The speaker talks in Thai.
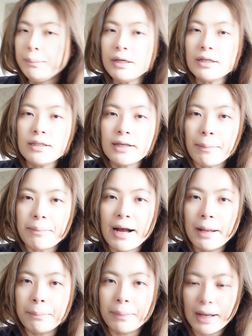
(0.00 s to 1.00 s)
เมื่อคืนกลับ
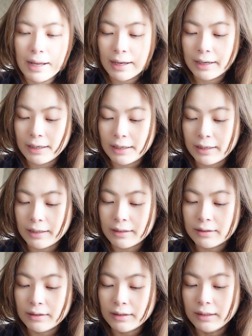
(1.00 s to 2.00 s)
บ้านไป
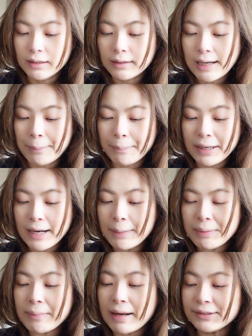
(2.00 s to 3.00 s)
กลับไปได้
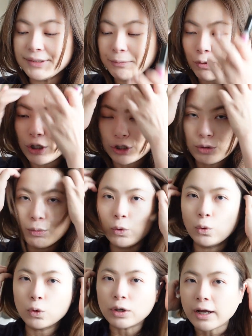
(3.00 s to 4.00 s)
ประมาณสิบกว่าชั่วโม
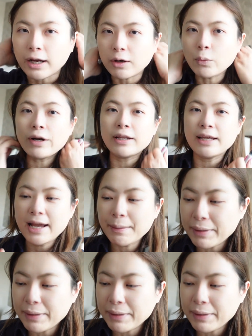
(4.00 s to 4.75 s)
งนะคะวันนี้